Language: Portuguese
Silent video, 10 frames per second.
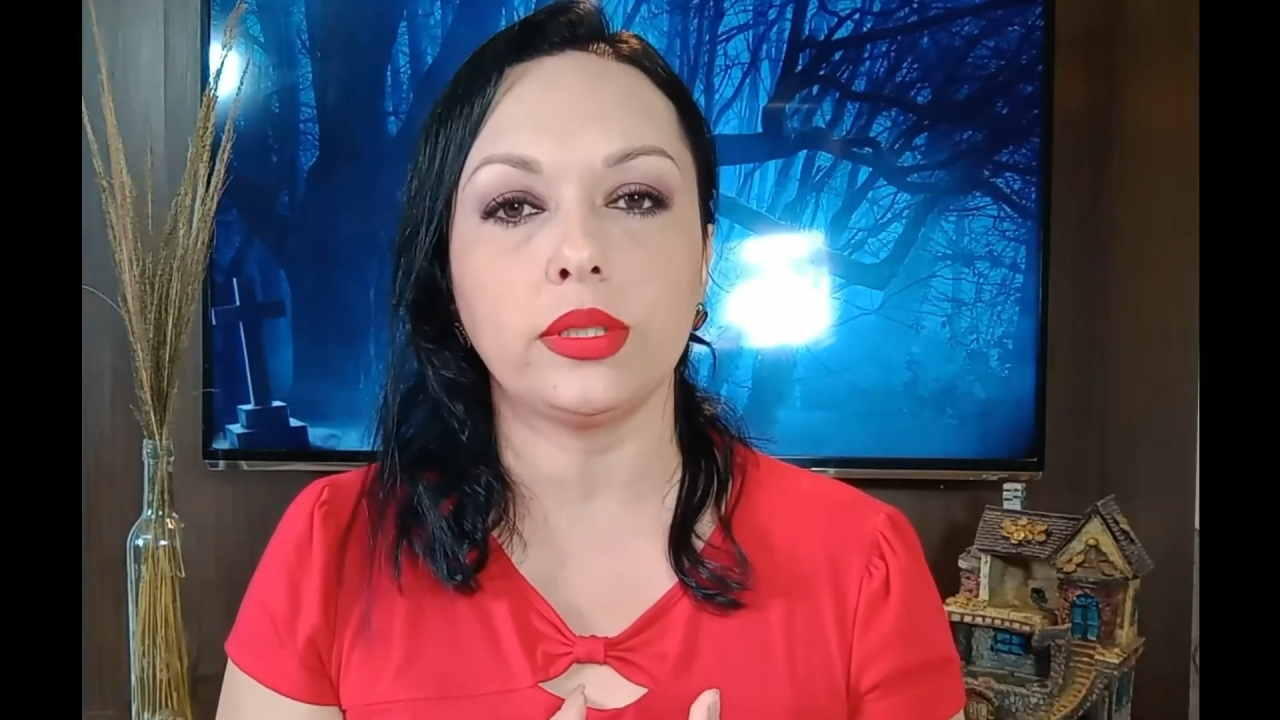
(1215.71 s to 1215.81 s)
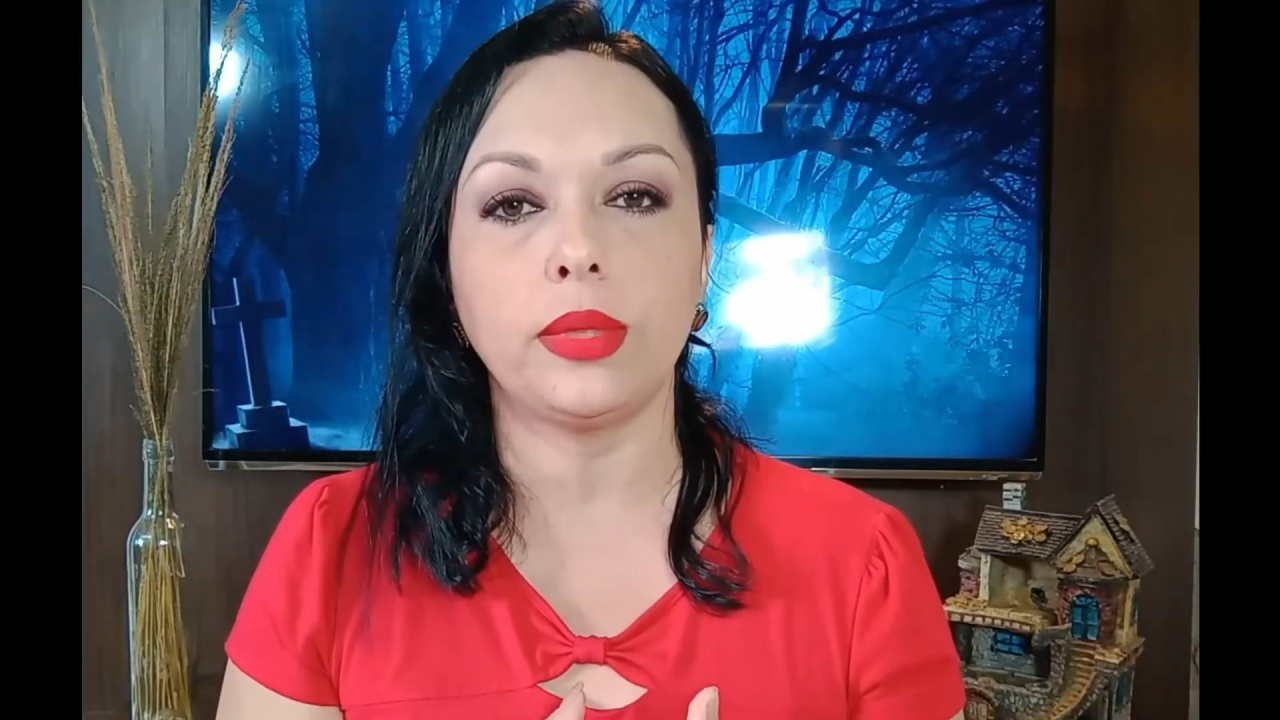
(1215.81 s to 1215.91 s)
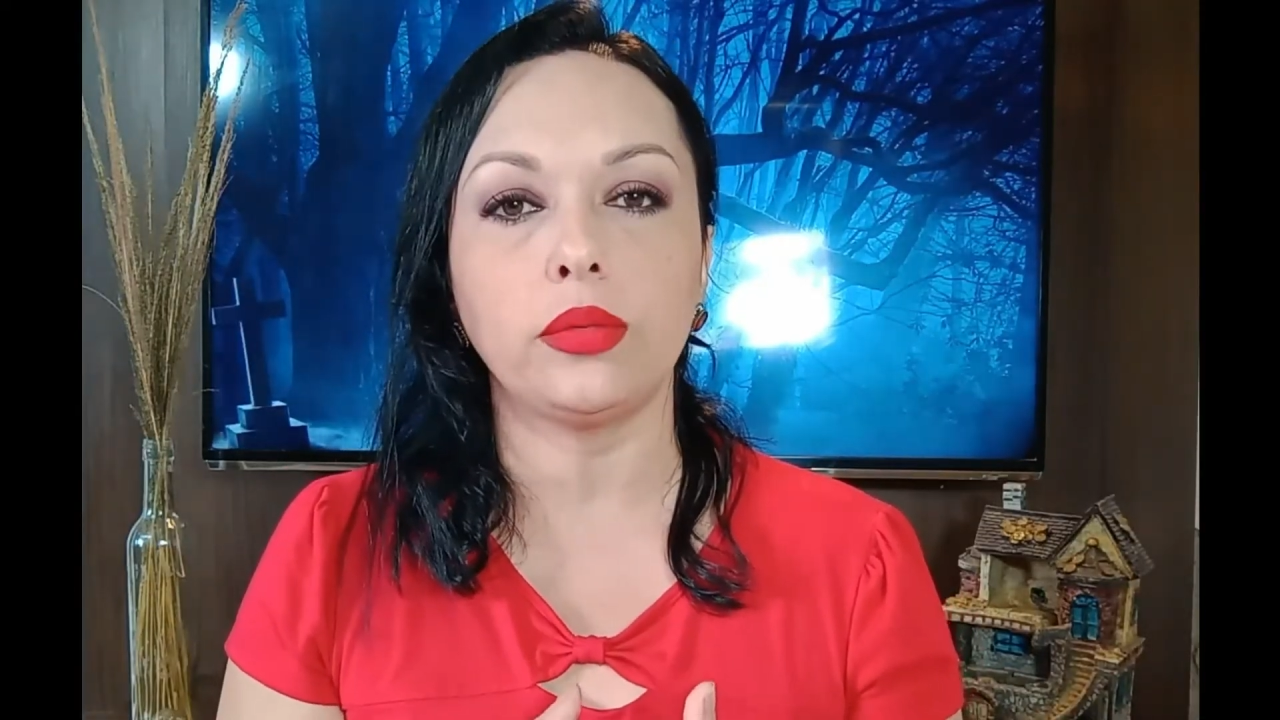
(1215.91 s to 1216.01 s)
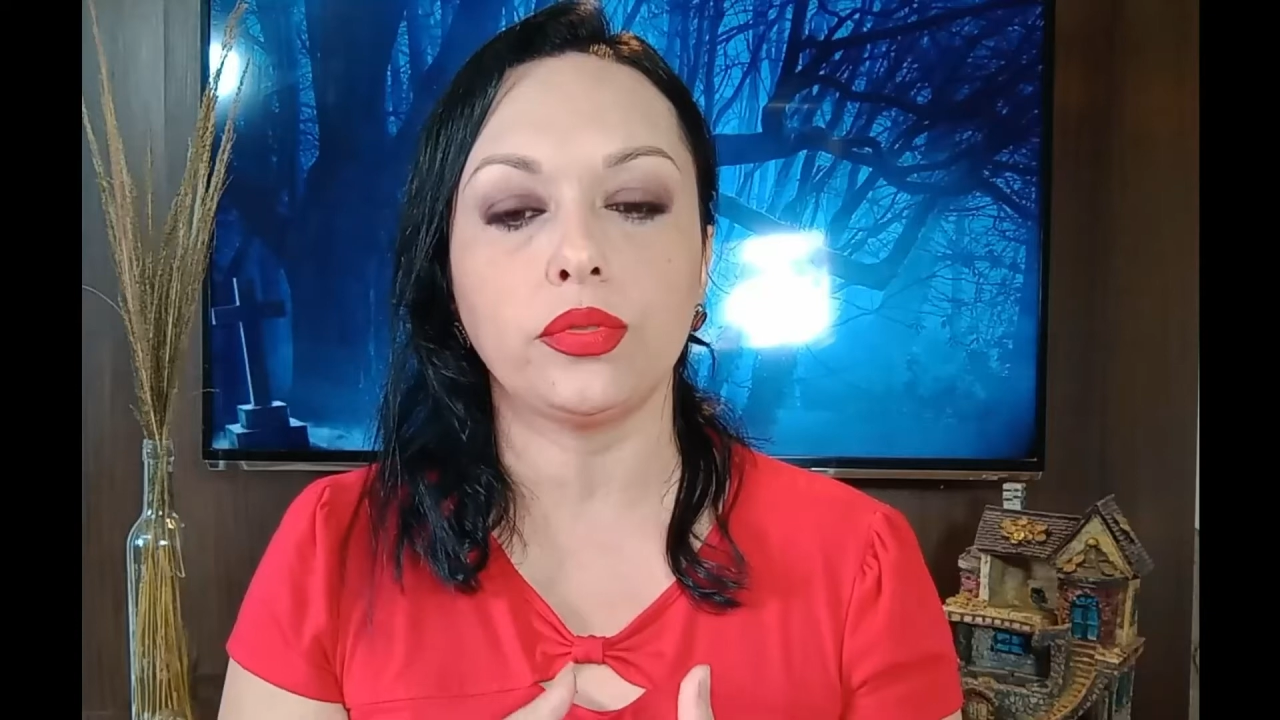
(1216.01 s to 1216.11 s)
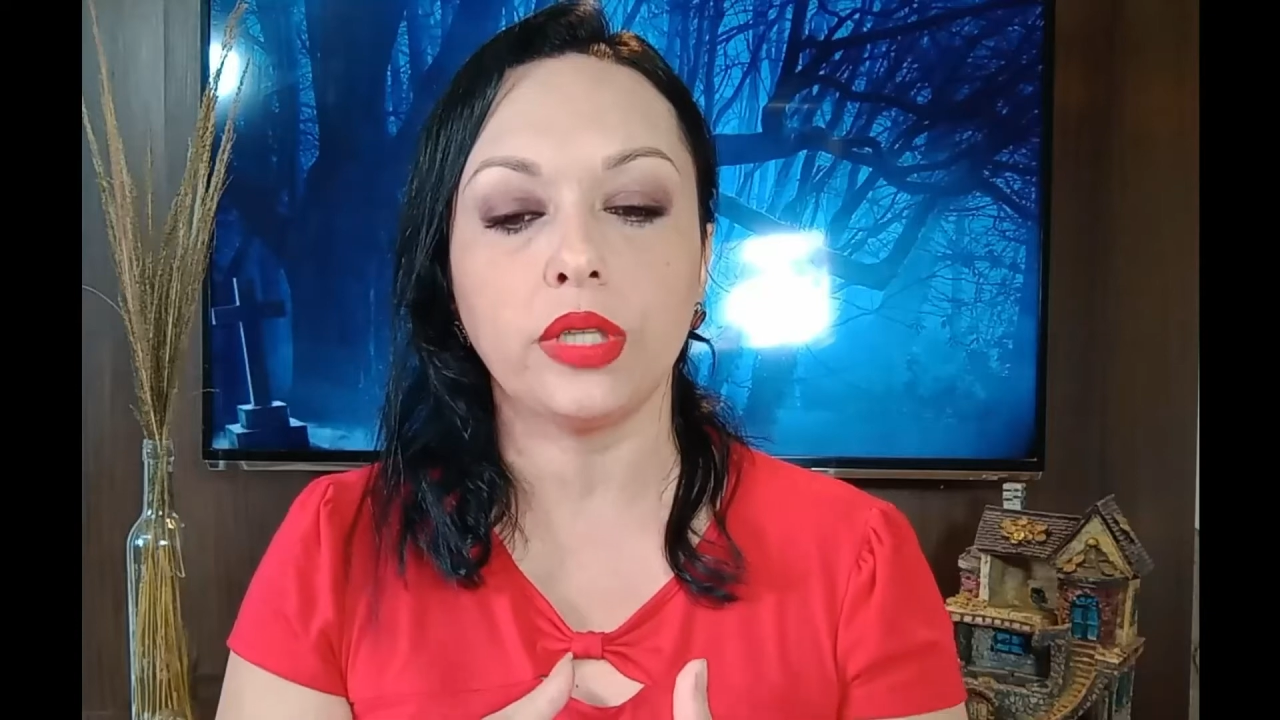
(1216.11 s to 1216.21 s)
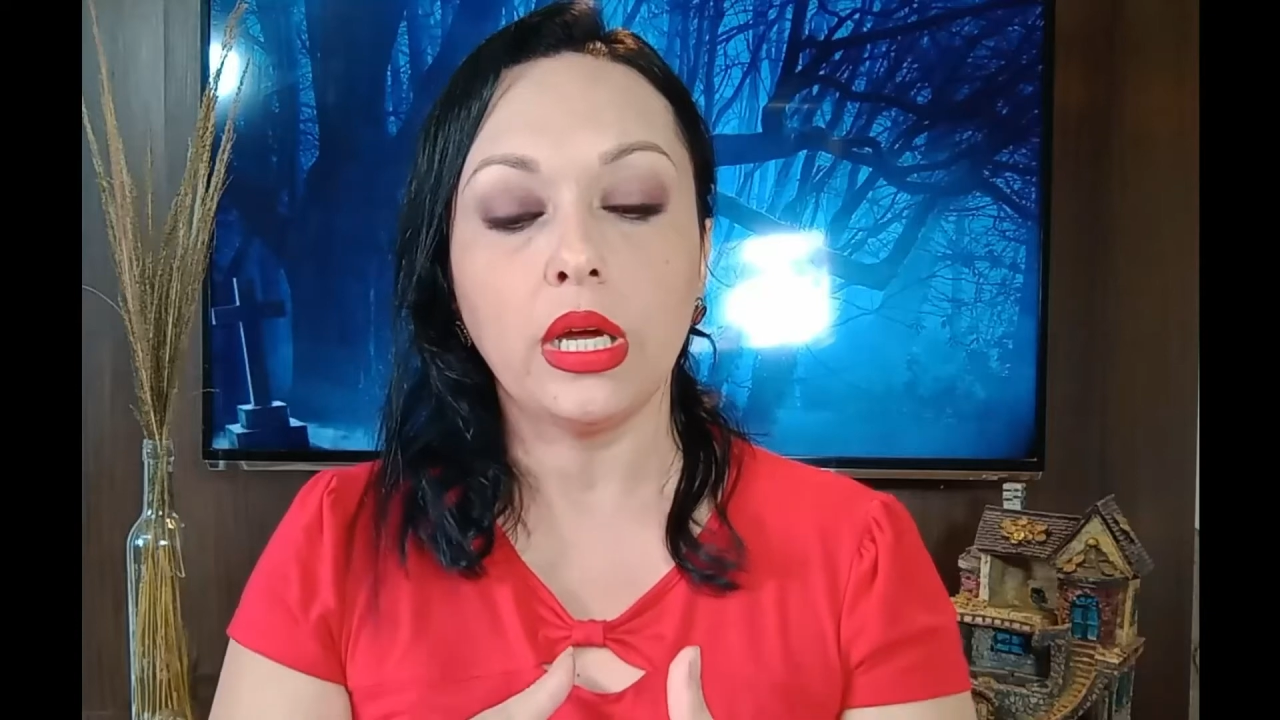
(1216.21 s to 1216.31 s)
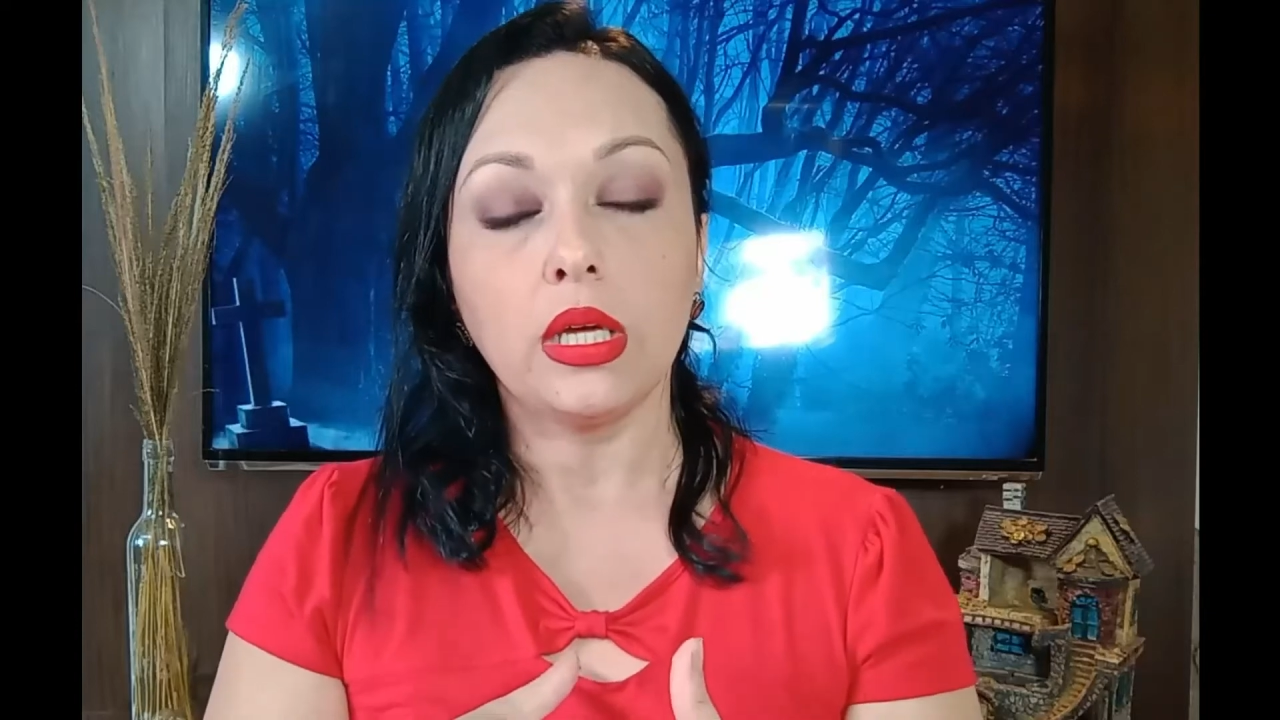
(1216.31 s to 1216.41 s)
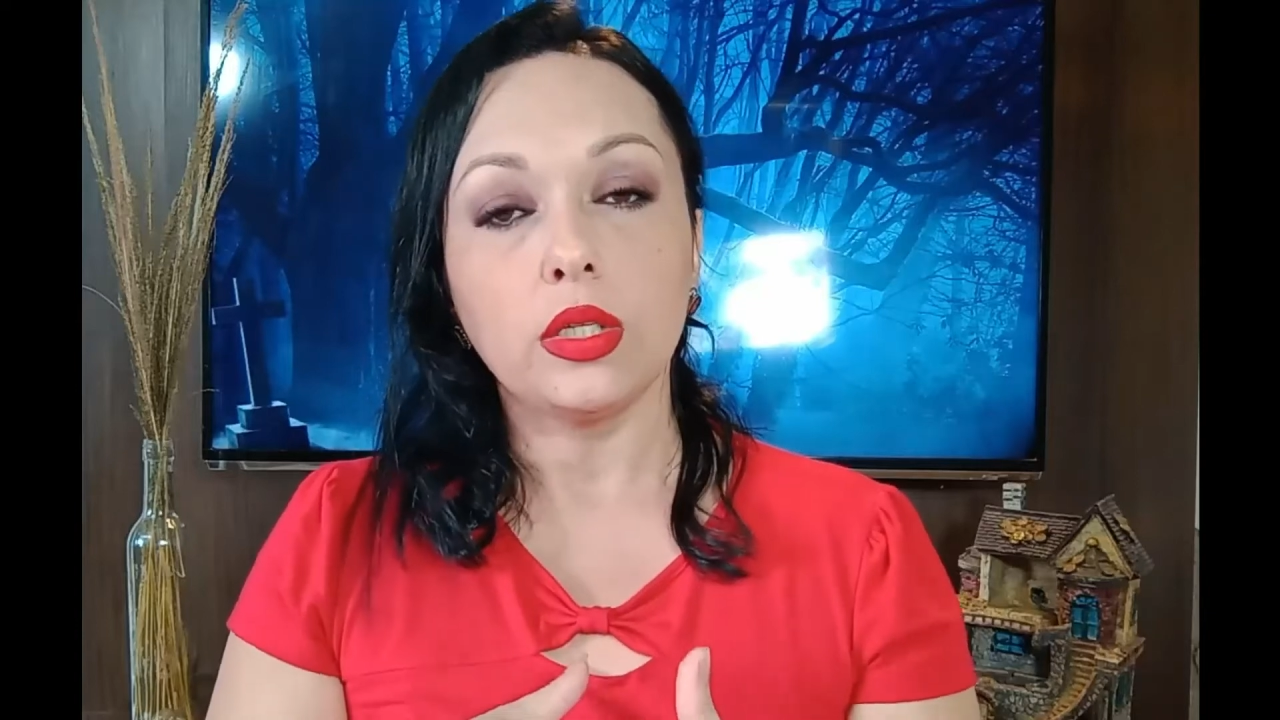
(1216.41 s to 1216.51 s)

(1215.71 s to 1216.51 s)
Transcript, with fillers: as mãos